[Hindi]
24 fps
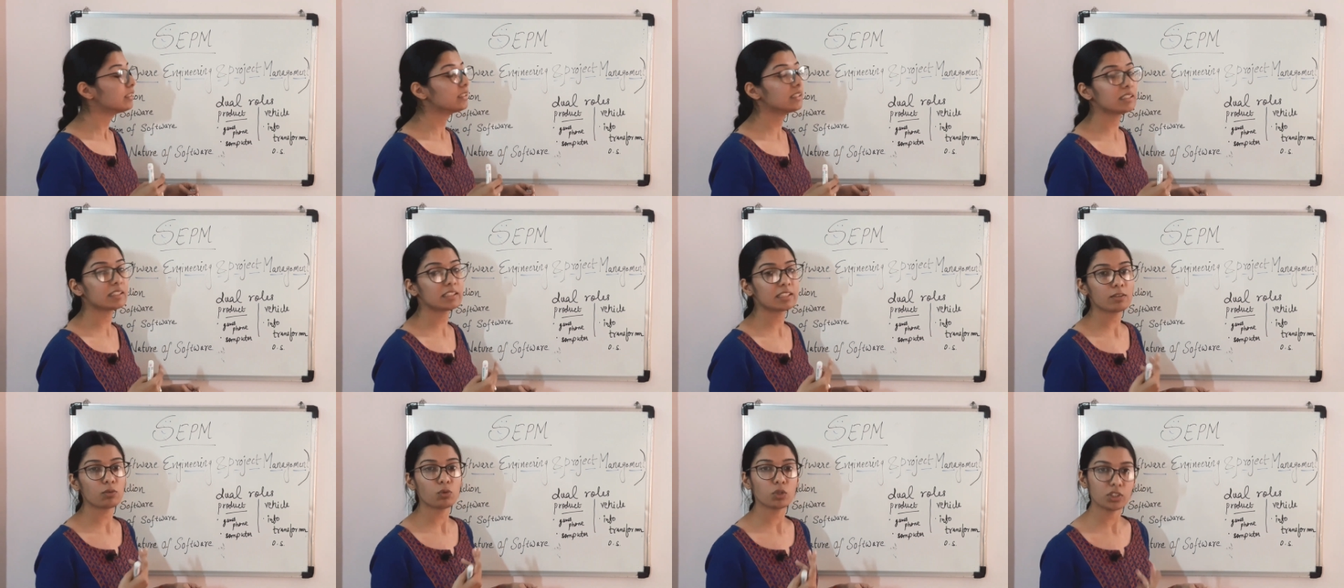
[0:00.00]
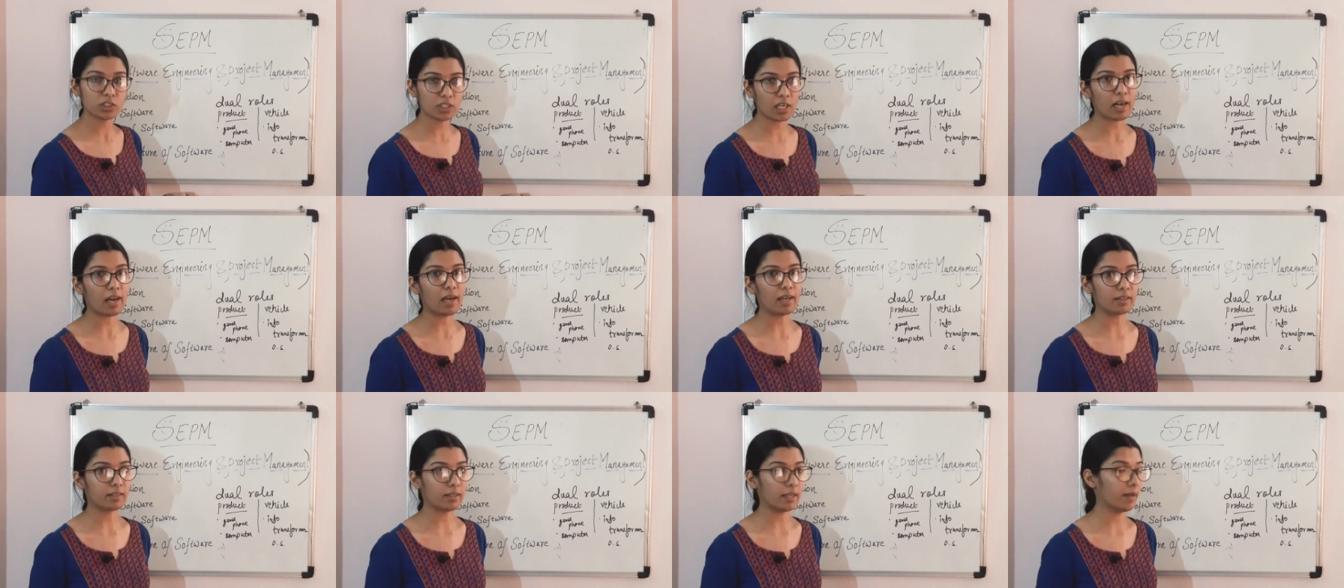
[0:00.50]
जिसे वो
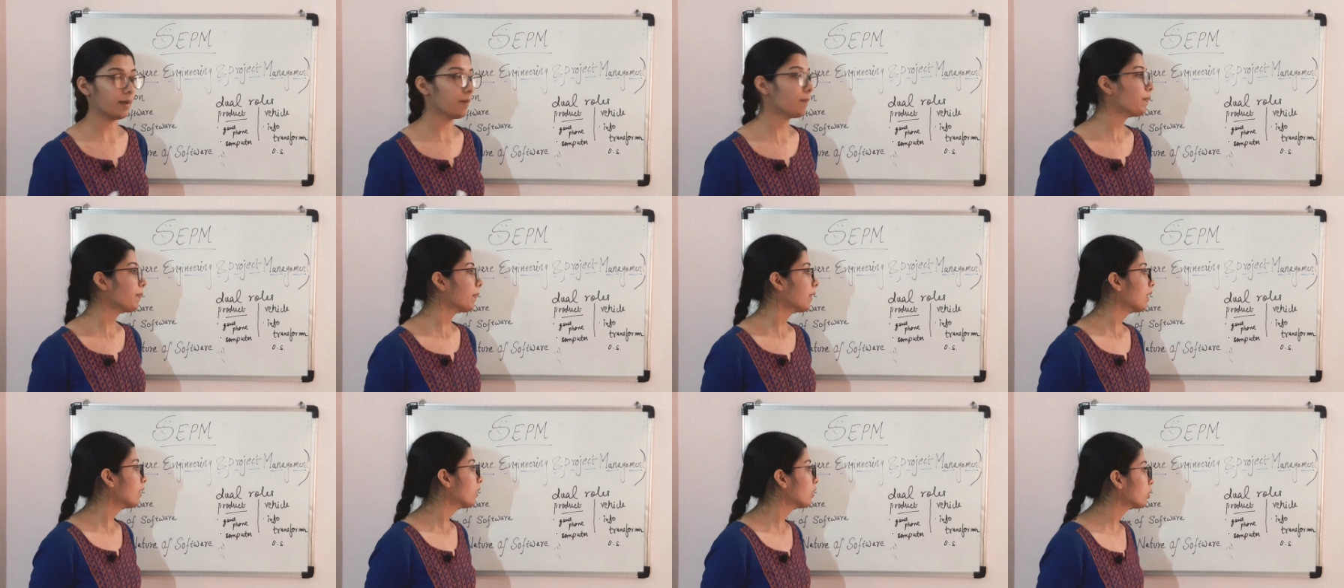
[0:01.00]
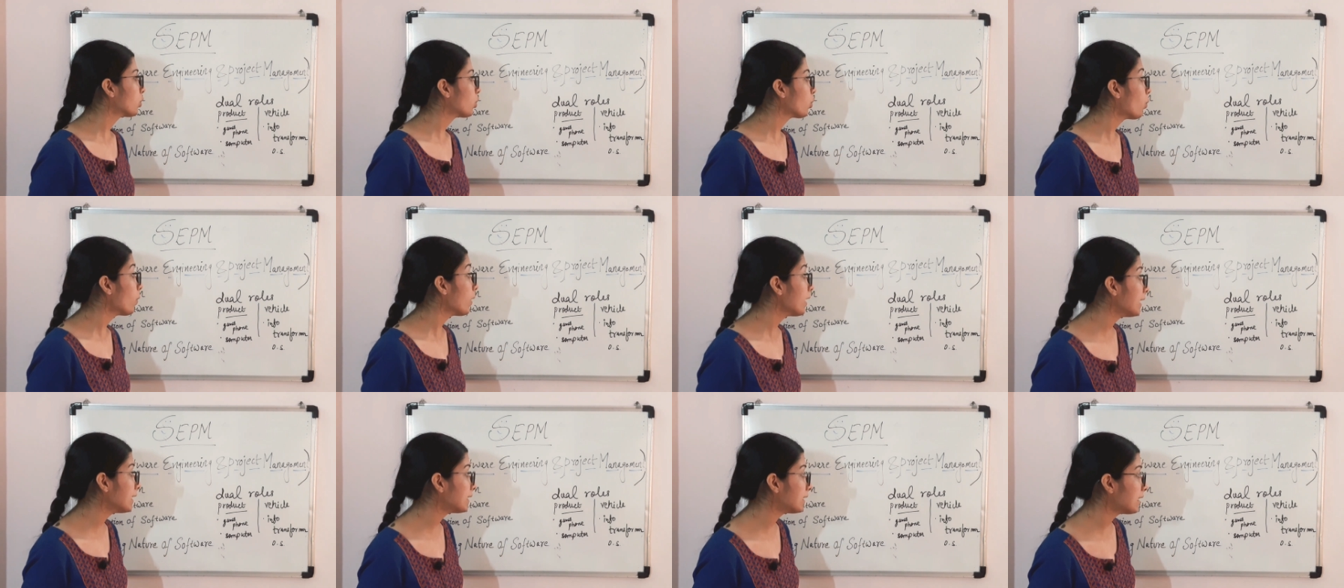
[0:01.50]
चलाता है
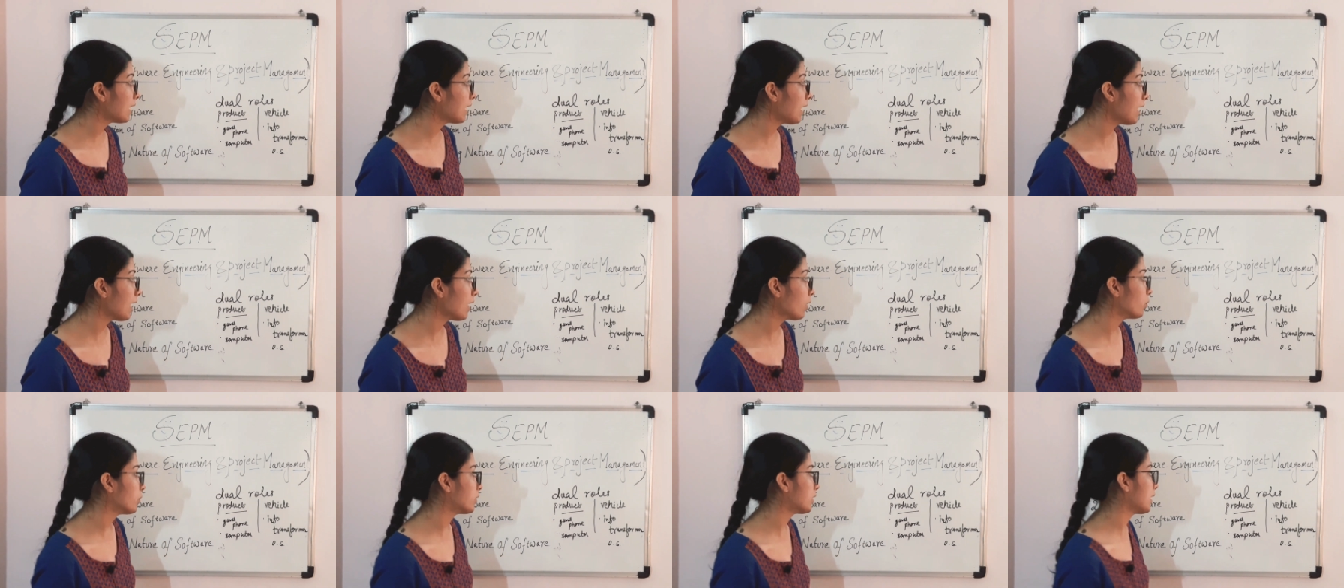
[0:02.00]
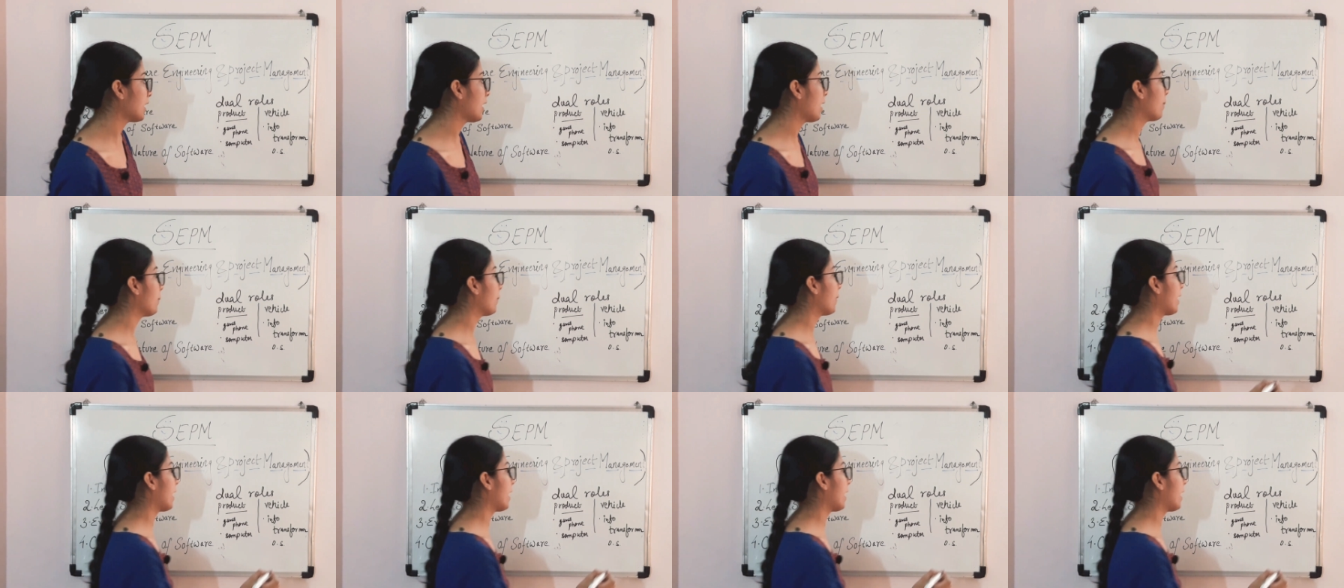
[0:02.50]
तो इसीलिए उसे हम